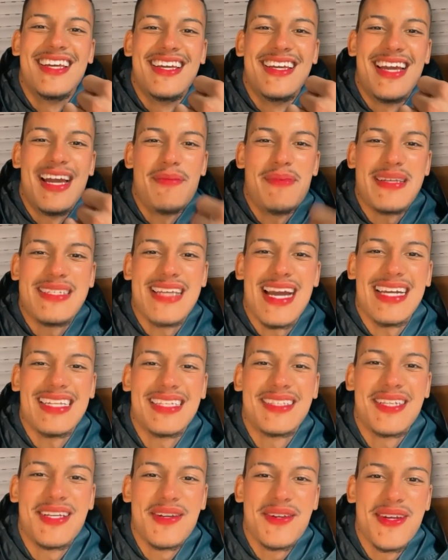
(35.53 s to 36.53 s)
E aí, rapaziada,
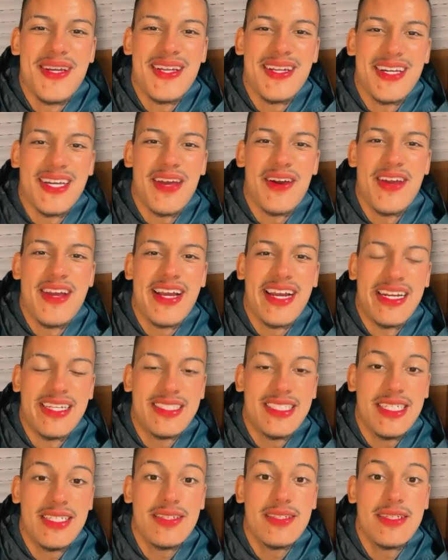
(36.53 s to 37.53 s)
tranquilo? Aqui é o
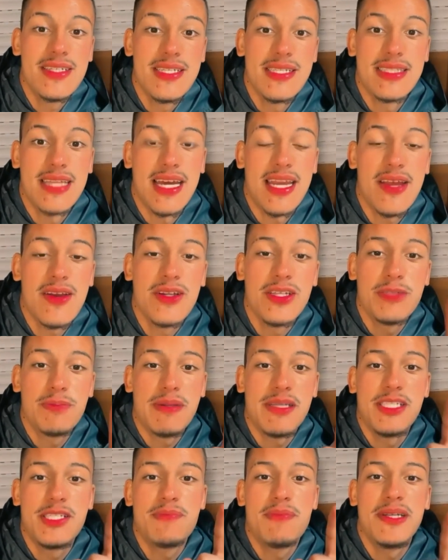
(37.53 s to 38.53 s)
Ricardinho. Estarei hoje
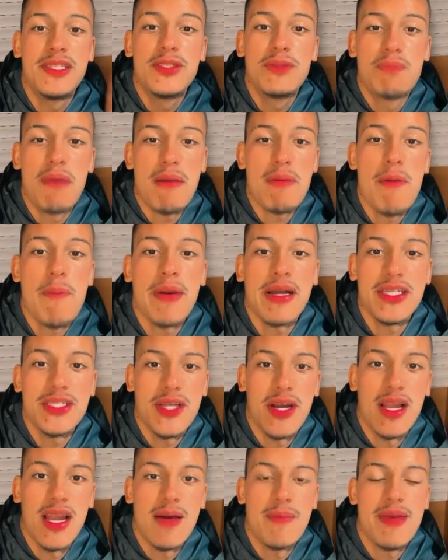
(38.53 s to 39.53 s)
participando do Papo
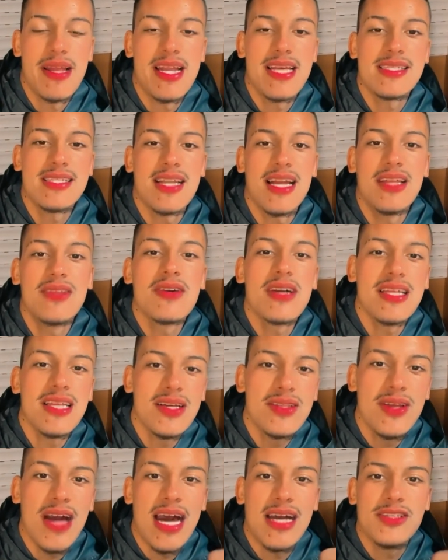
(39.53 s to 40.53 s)
Pachola, beleza? Lá no
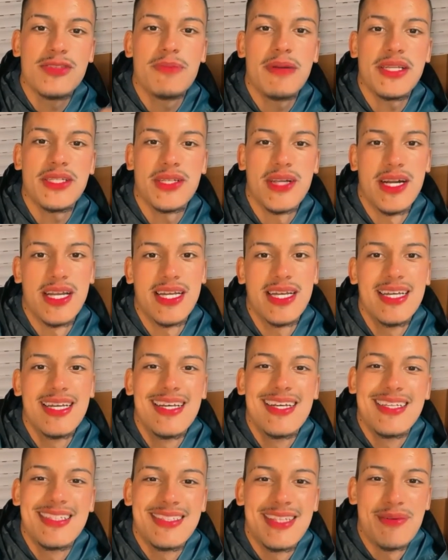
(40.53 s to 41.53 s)
canal da Rádio Pachola.
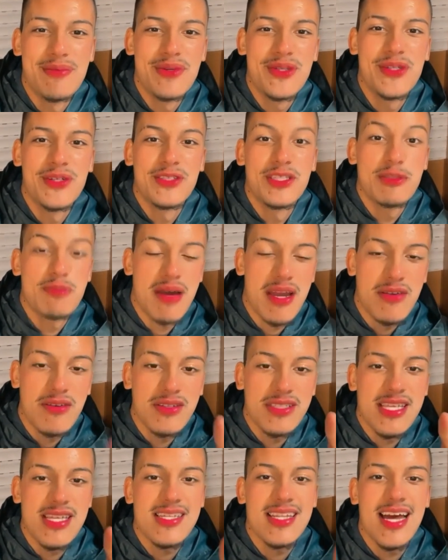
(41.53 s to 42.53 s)
Tamo junto, espero
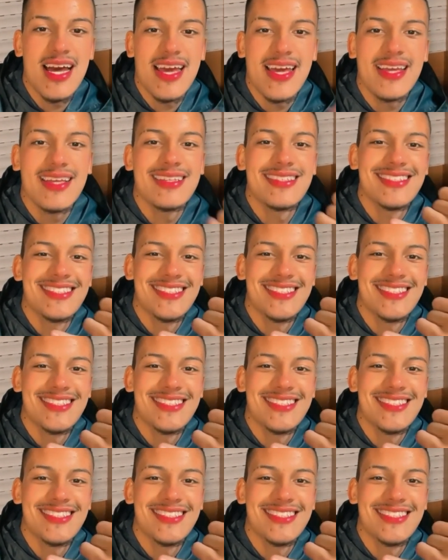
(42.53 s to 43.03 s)
vocês lá, hein?